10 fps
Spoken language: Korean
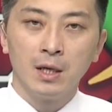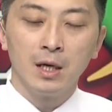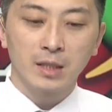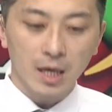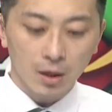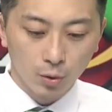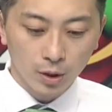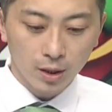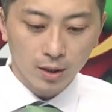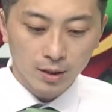어, 제가
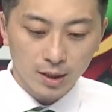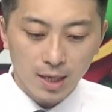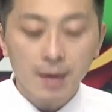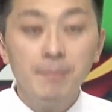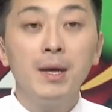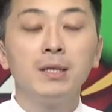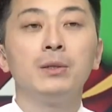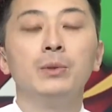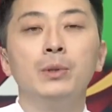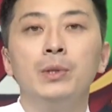오늘장
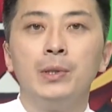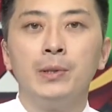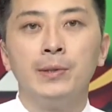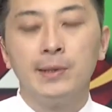한마디로